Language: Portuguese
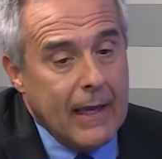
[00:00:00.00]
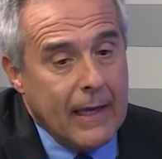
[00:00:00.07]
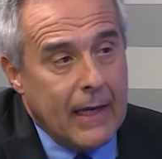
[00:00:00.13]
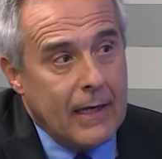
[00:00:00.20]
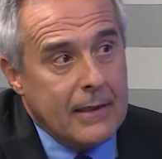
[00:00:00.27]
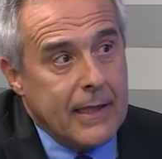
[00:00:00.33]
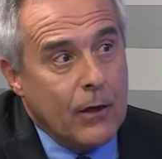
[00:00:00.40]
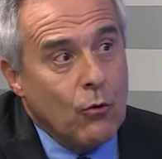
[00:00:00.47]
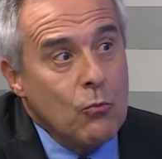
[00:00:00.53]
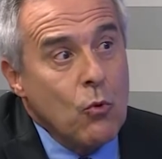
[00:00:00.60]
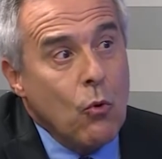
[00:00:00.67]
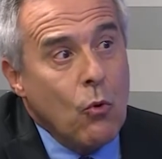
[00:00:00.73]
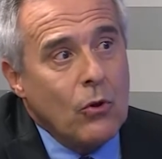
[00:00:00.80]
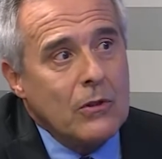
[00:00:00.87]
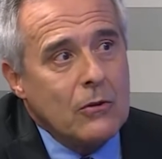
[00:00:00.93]
ele tem como
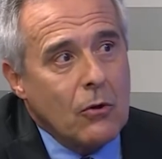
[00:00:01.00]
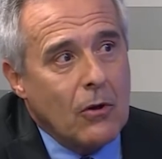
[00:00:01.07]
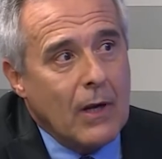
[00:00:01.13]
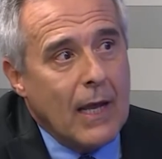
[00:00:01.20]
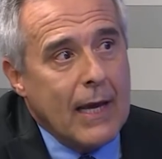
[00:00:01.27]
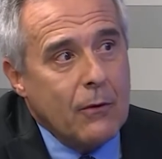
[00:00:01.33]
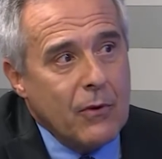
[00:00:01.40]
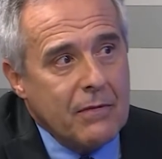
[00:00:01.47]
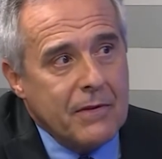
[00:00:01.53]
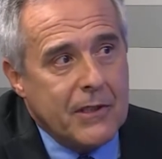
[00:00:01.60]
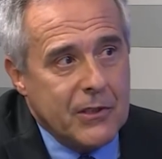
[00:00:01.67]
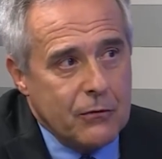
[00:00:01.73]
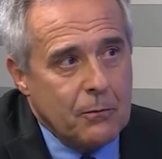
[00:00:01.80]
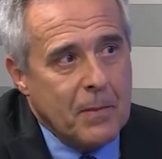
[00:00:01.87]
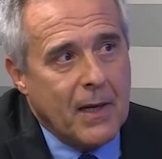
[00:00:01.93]
controlar o
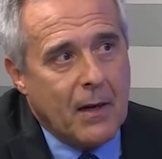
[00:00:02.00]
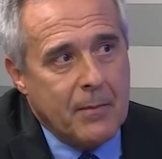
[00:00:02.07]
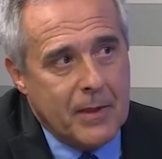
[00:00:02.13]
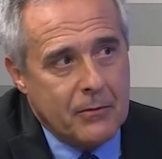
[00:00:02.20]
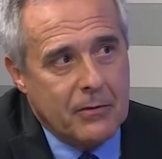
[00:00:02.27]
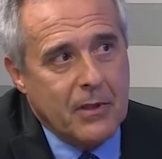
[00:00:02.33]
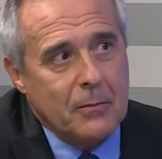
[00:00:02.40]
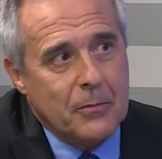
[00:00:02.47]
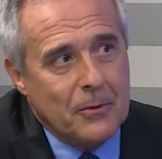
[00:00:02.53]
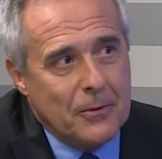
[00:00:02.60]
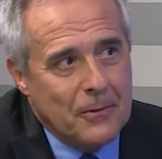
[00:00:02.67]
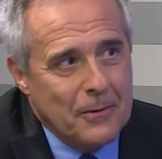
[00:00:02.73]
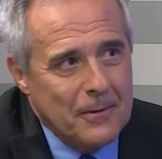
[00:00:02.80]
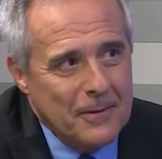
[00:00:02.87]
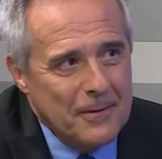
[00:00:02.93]
efetivo pagamento do tributo.